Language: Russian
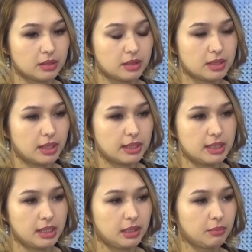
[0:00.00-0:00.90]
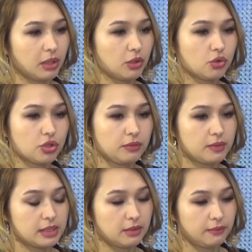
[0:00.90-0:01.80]
дискотеки, молодежные
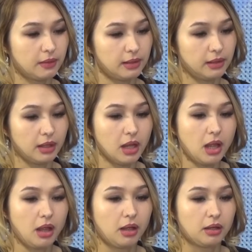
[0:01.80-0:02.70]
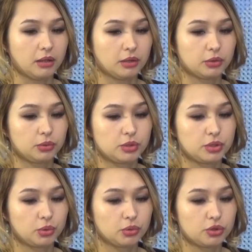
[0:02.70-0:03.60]
фестивали, то
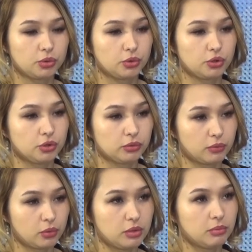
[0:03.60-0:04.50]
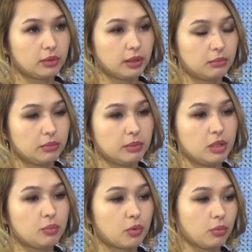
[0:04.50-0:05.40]
есть то, что еще вроде бы как бы мы
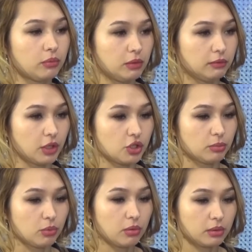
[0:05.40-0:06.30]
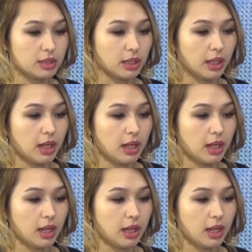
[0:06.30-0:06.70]
не пробовали в нашем городе